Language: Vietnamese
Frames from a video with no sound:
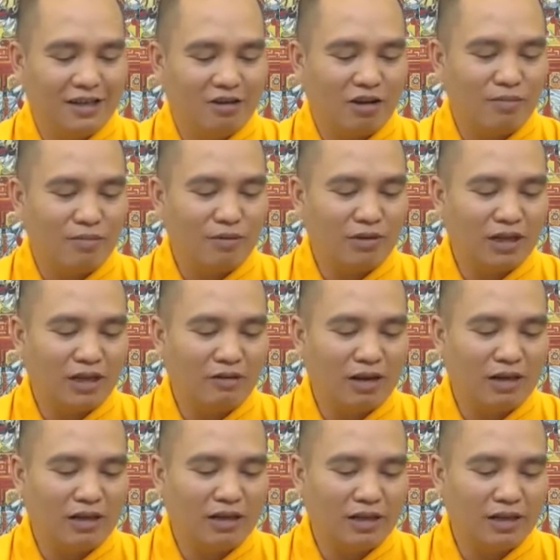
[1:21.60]
con mong thầy
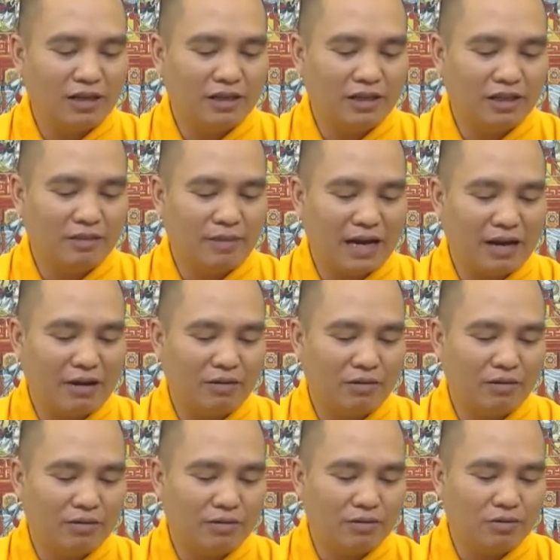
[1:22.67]
hoan hỷ chỉ
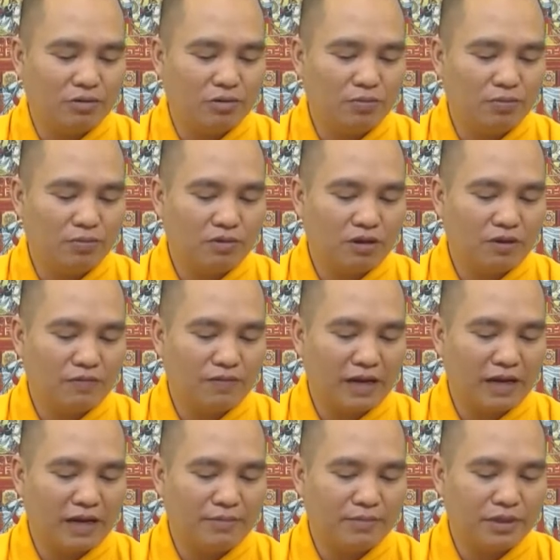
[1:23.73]
bảo giúp con
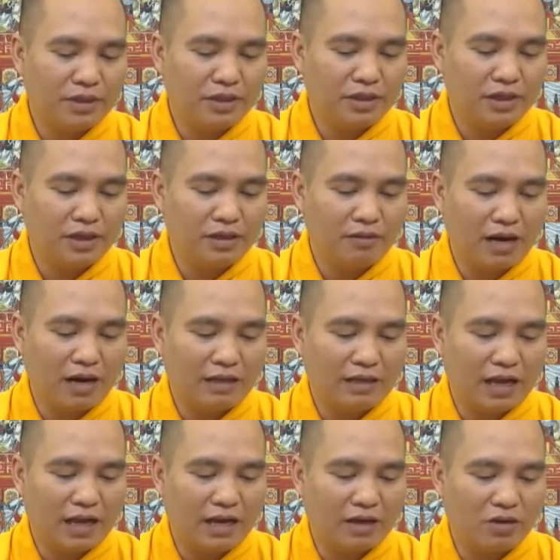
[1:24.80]
phải làm gì để hóa
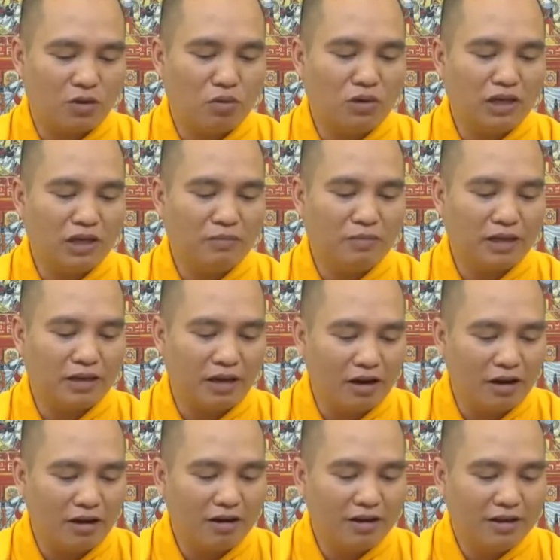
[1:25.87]
giải cung ly biệt
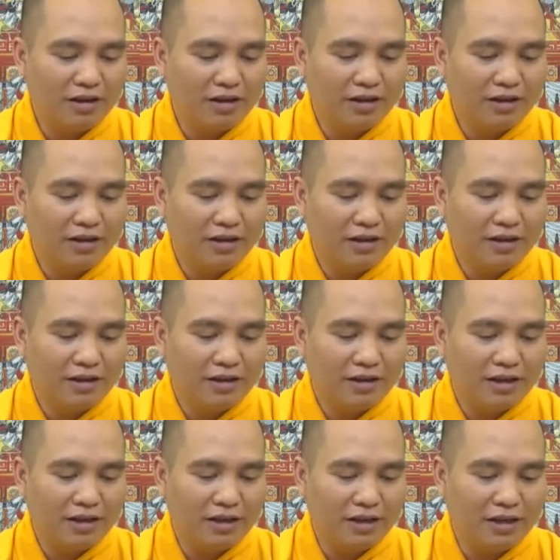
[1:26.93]
đó
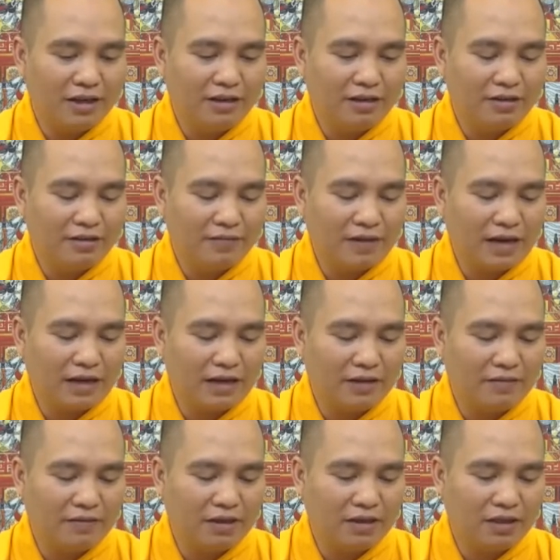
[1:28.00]
để và
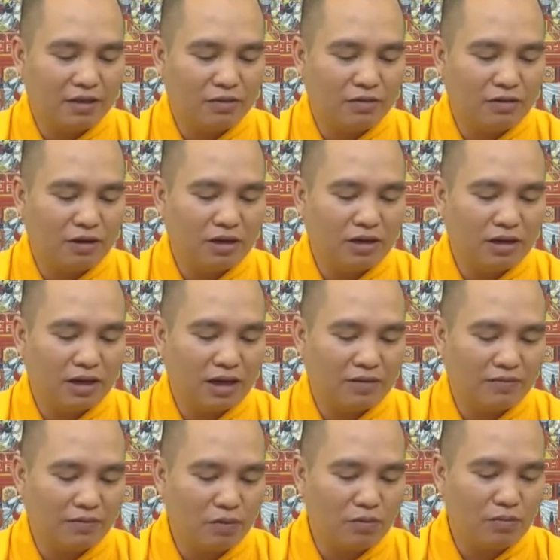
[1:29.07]
để vợ chồng con được
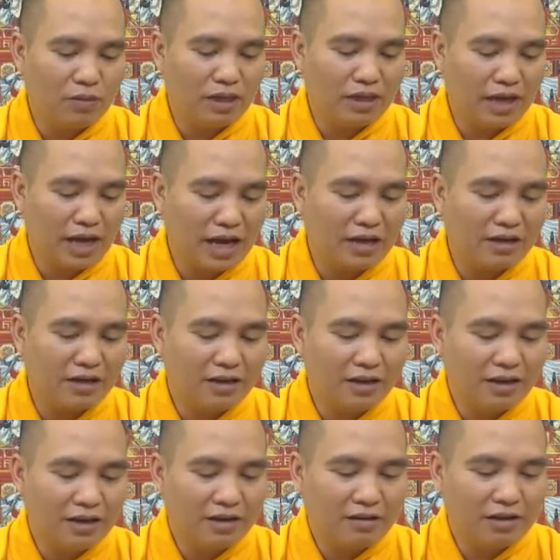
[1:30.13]
hạnh phúc bình an.
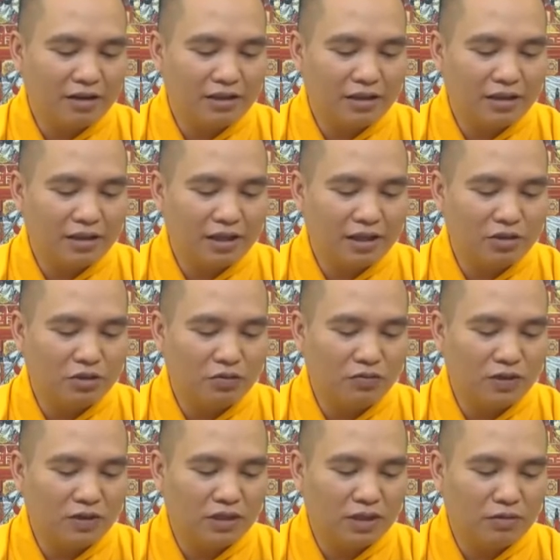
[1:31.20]
Con xin thầy giúp
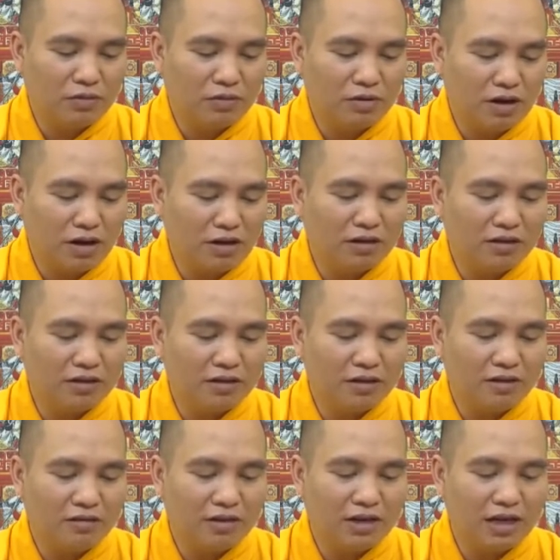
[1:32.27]
vợ chồng con,
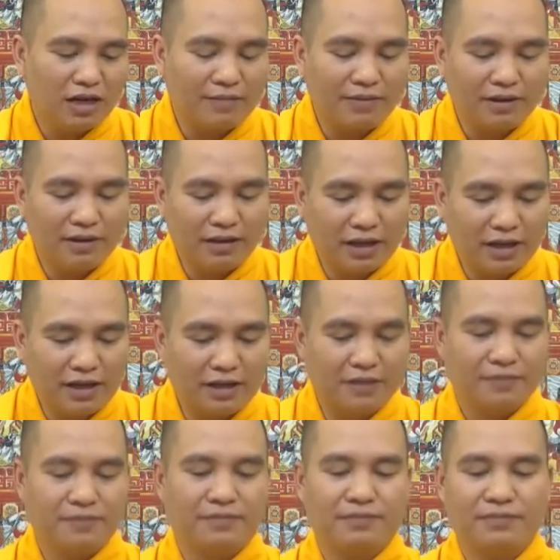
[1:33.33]
con cảm ơn thầy.
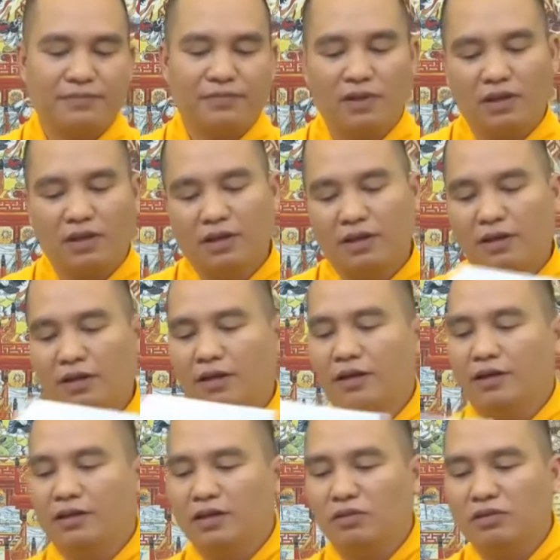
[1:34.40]

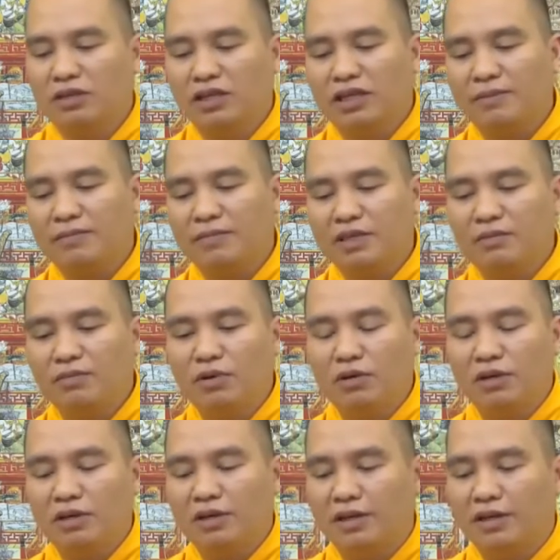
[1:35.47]
Chồng sinh năm
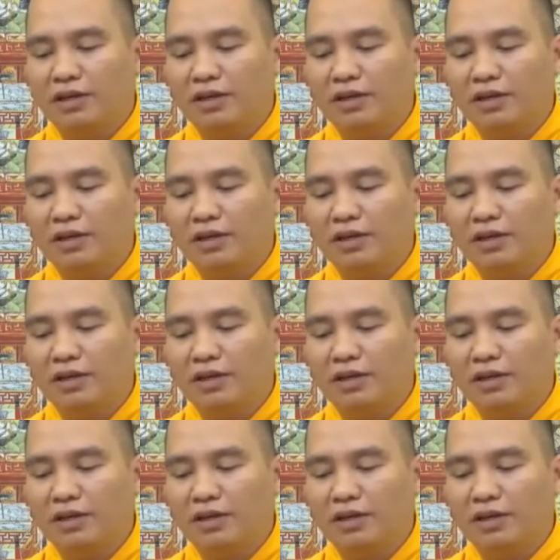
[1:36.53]
91.